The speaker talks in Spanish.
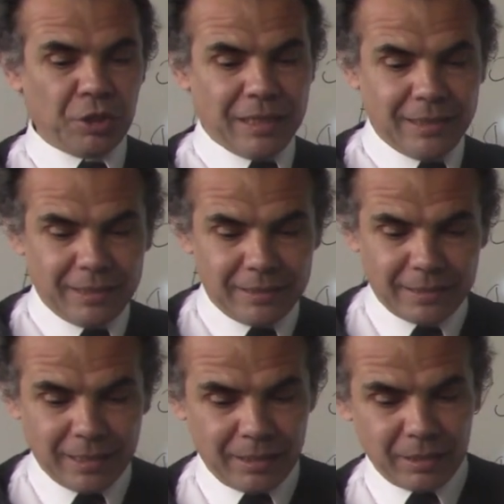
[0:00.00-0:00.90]
del
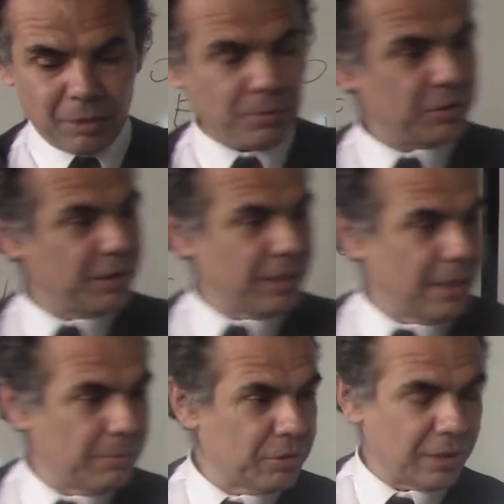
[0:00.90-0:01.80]
dintel, como
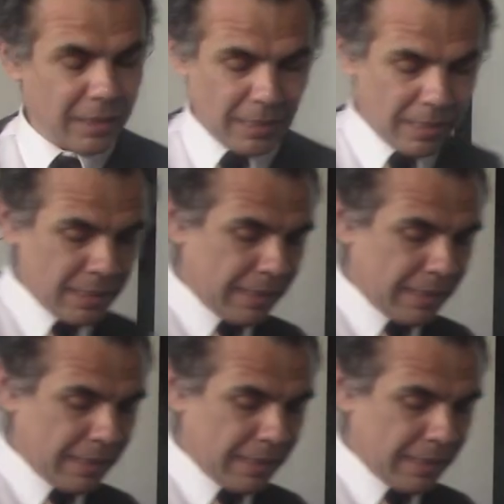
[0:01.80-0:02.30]
señalamos acá.